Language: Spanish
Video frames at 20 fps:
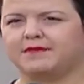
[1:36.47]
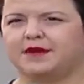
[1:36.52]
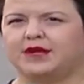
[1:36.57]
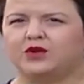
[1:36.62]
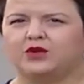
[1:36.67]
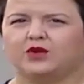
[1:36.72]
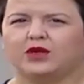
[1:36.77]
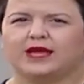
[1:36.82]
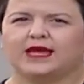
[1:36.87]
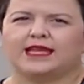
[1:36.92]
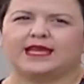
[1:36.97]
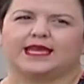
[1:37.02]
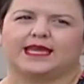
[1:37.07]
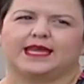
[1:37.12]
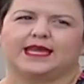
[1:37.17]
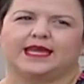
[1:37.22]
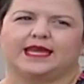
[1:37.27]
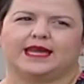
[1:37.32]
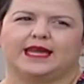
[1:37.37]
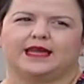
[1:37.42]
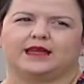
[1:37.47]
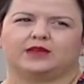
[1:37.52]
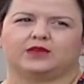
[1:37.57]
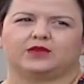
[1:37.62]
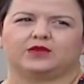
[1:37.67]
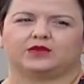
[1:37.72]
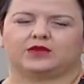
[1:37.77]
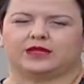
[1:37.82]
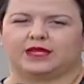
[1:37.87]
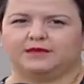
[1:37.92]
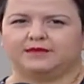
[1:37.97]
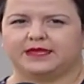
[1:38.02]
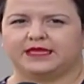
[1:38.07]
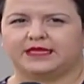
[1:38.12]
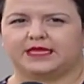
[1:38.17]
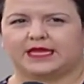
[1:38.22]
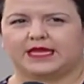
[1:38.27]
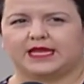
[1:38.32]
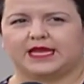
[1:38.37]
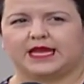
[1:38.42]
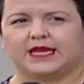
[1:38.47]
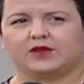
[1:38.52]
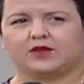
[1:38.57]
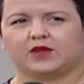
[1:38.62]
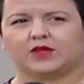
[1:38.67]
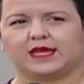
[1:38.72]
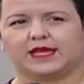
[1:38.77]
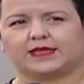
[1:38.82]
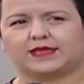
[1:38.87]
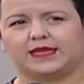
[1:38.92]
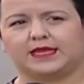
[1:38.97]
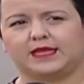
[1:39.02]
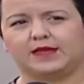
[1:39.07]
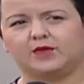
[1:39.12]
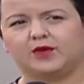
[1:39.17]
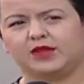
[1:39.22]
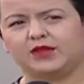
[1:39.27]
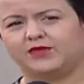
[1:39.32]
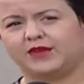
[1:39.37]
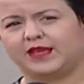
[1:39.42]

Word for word: en primer lugar, hay que dejar totalmente claro que tiene